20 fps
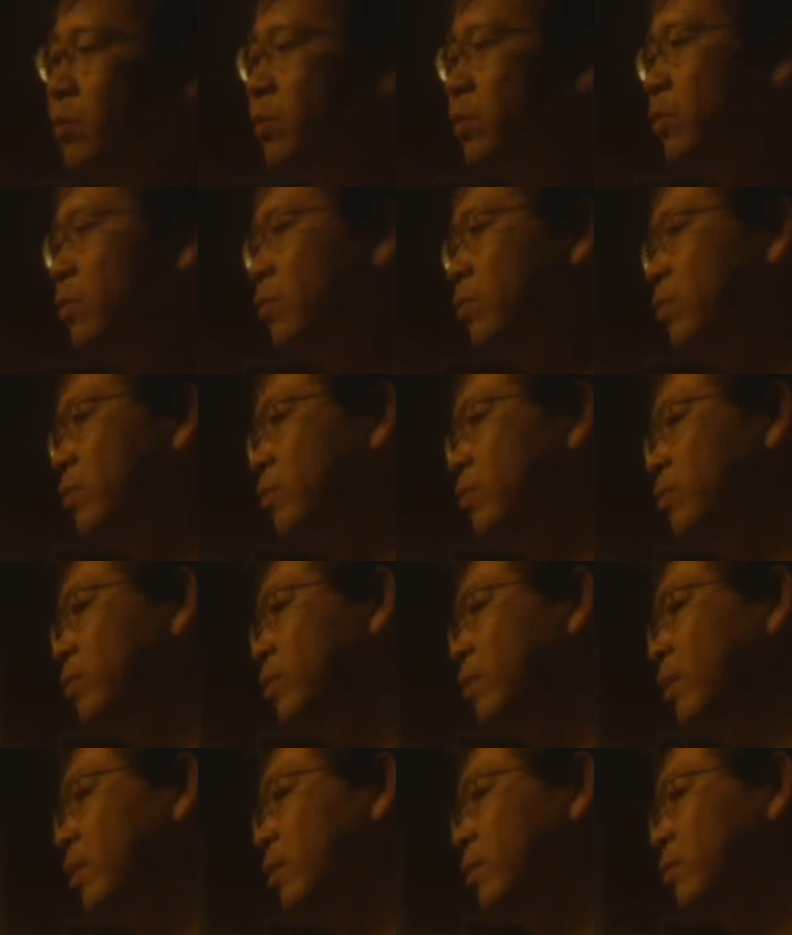はストーリーを
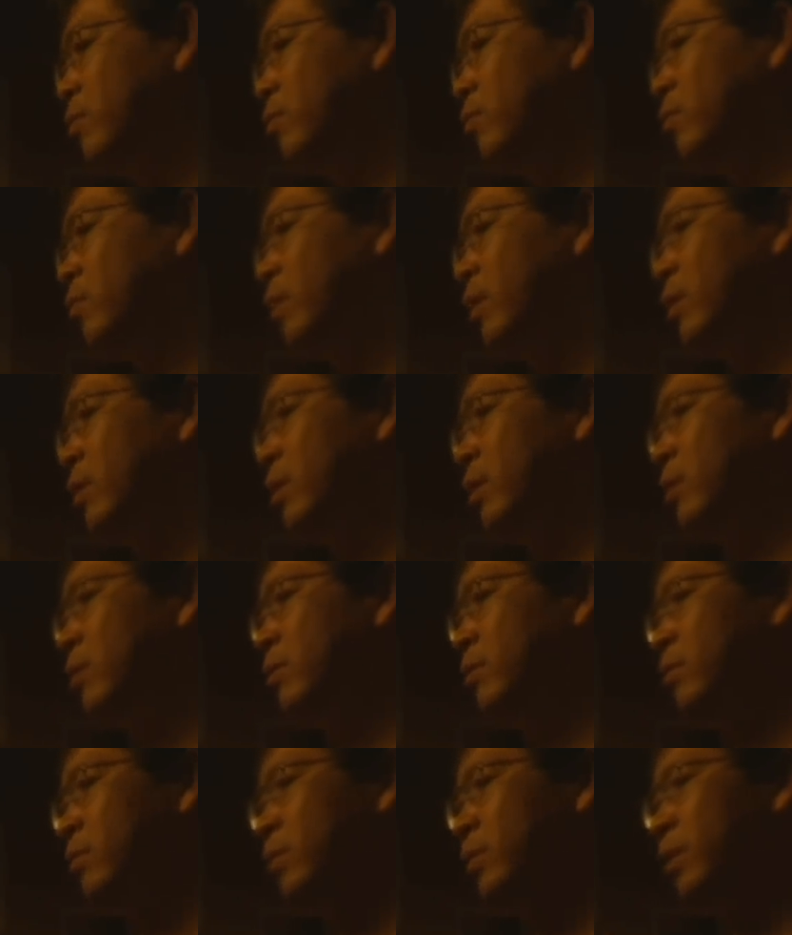伝えることだったり
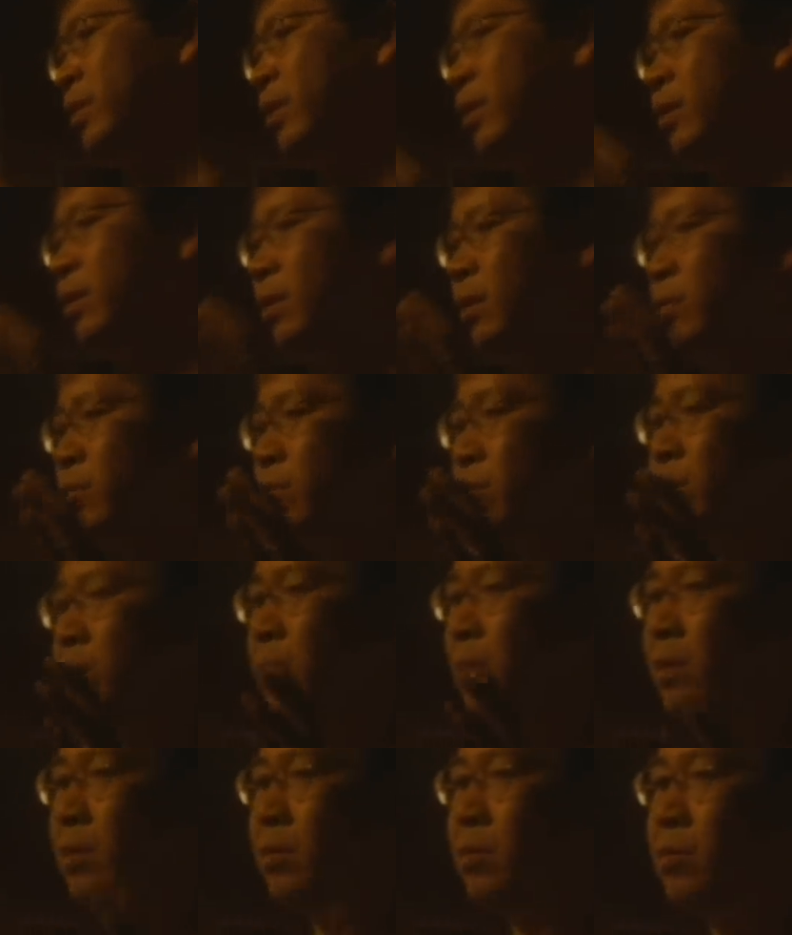その世界観を
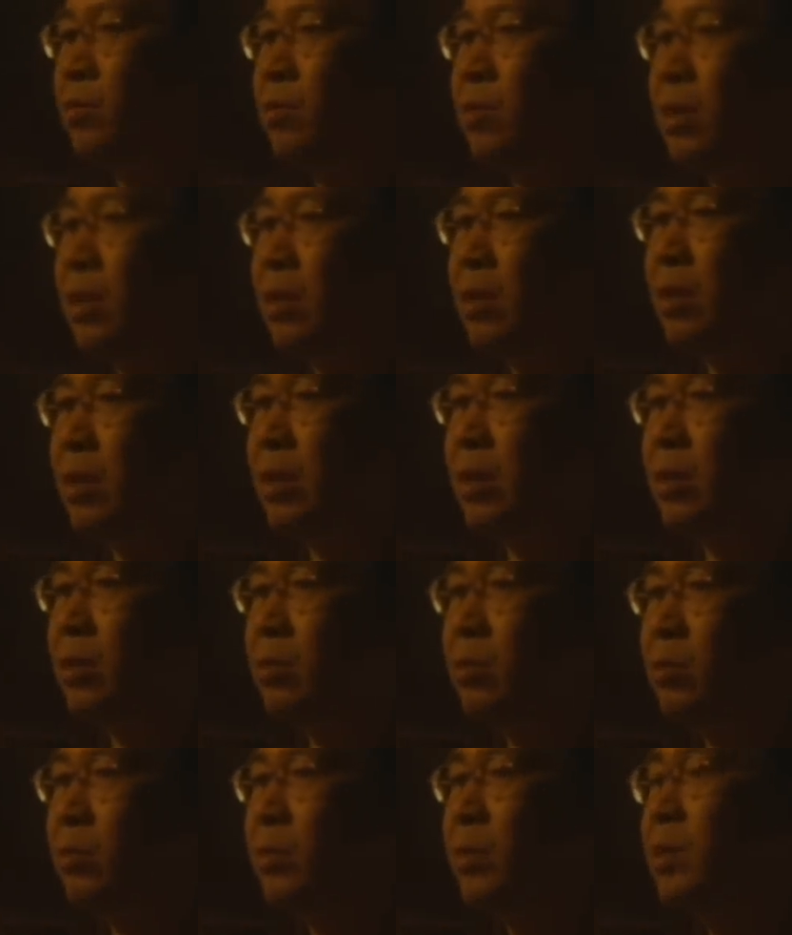伝えることだったり
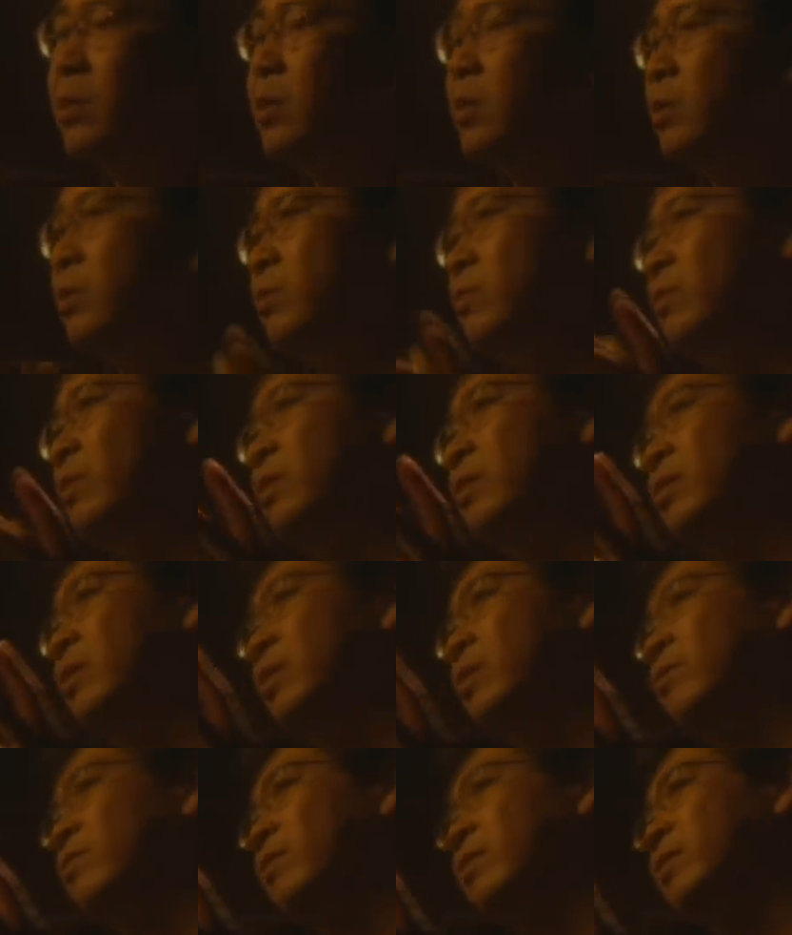そのメッセージを何
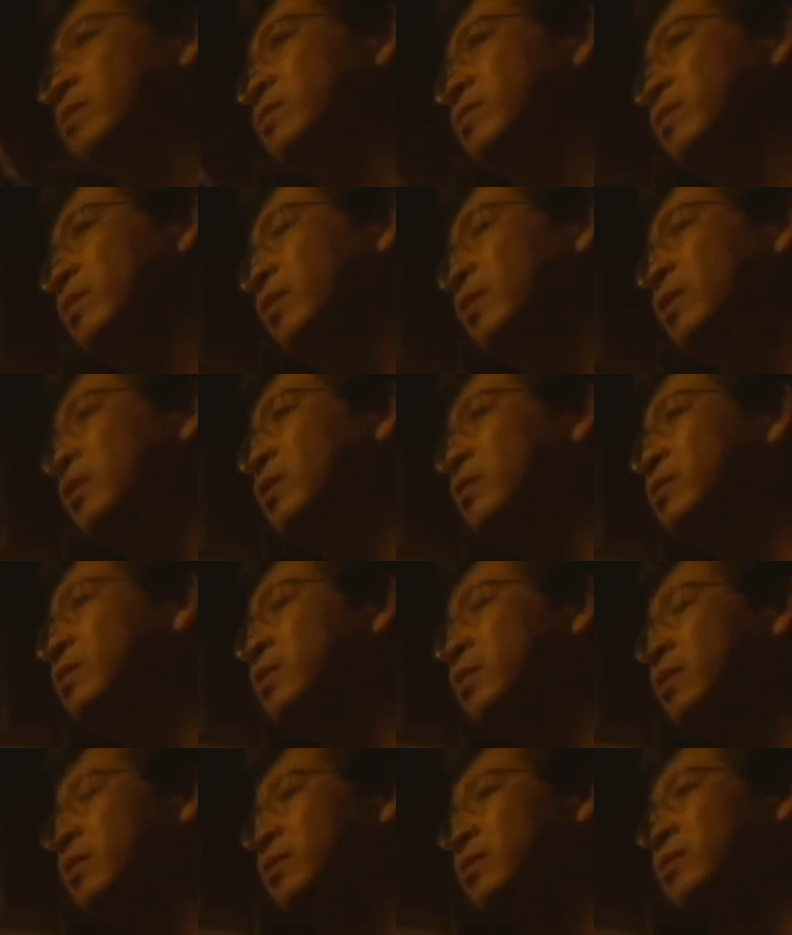らかの形で
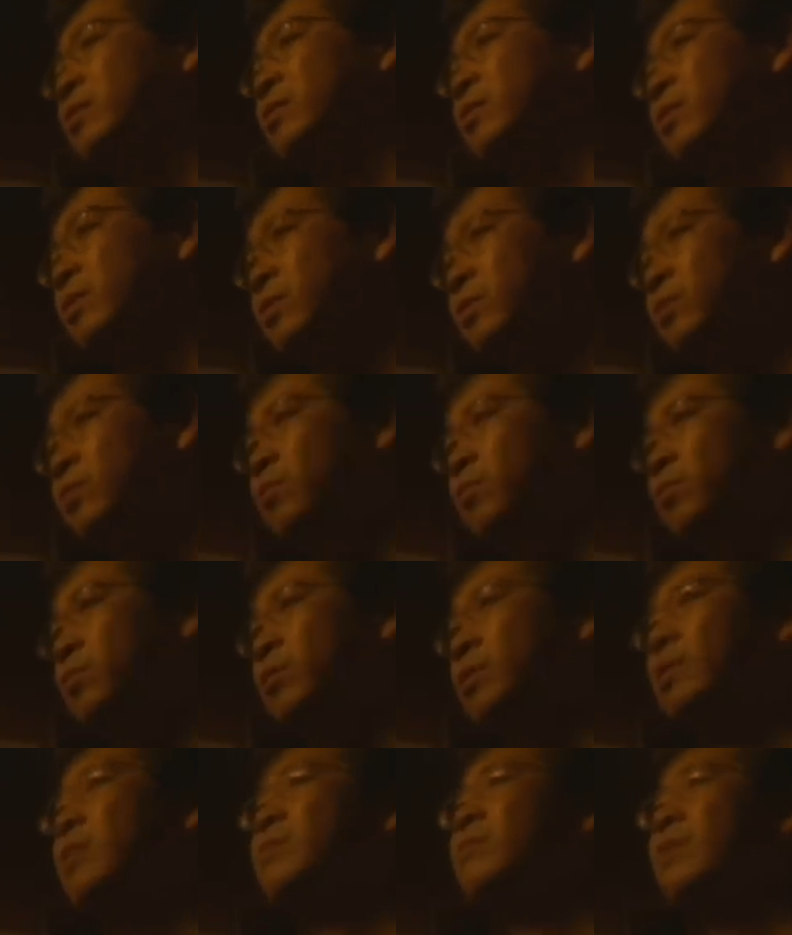伝えていくこと
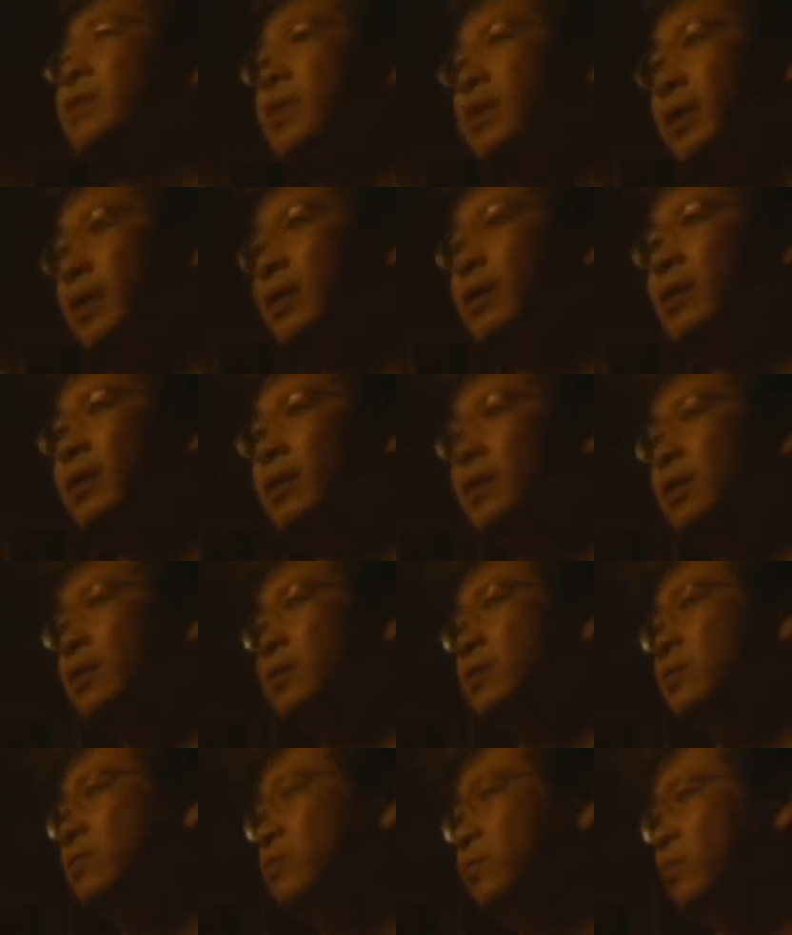になるわけで
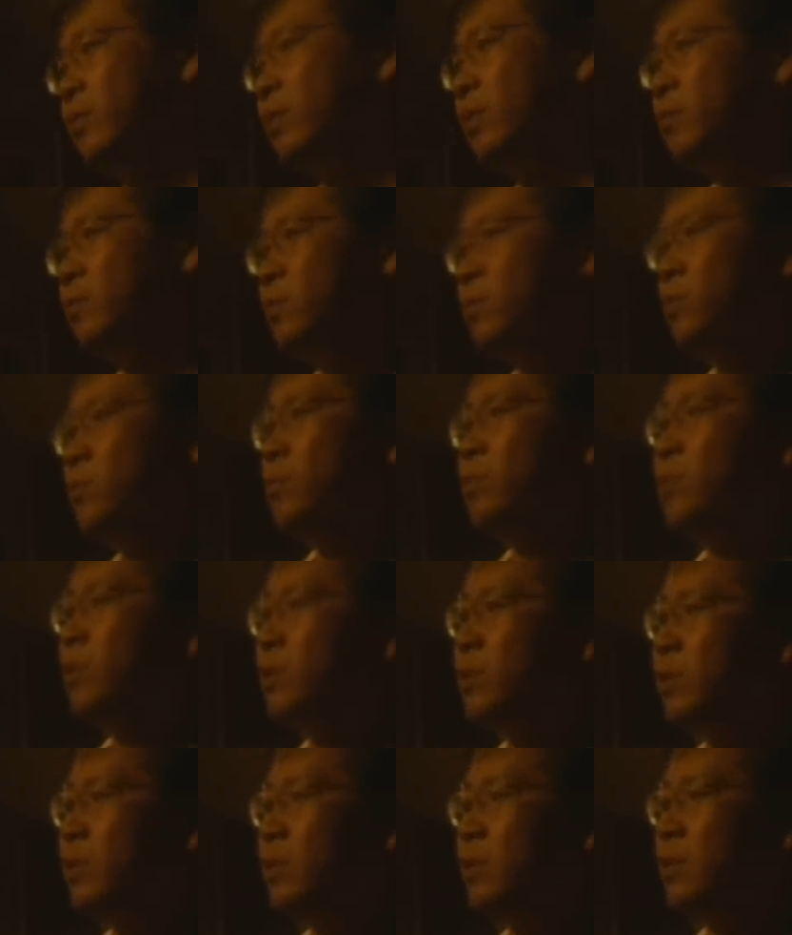そのゲームの操作
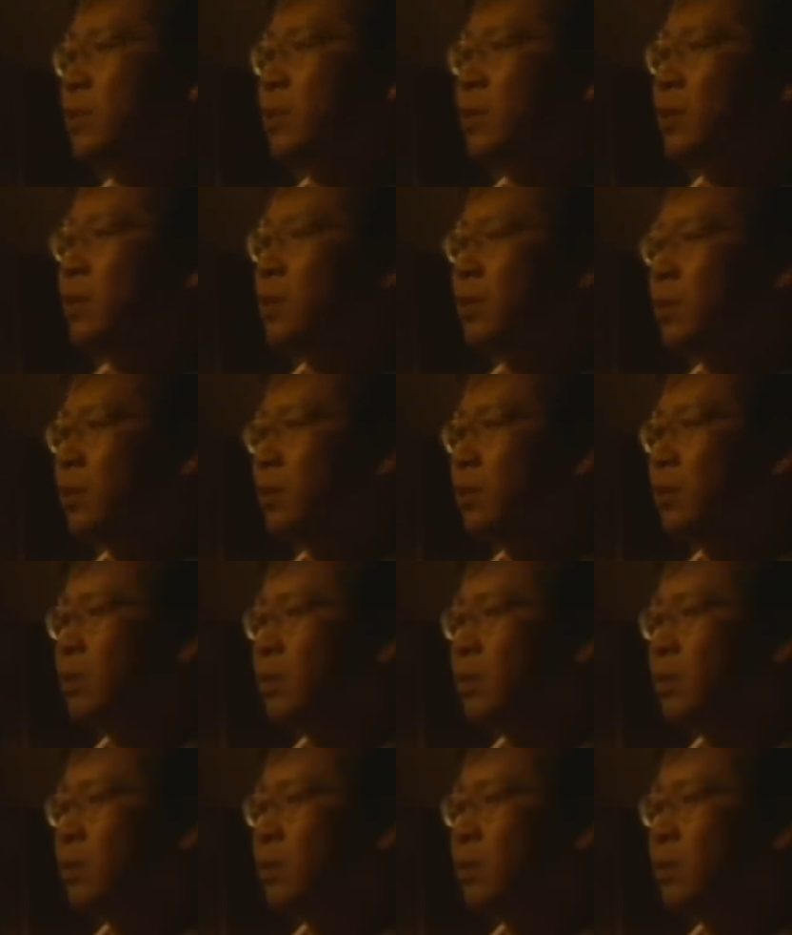性が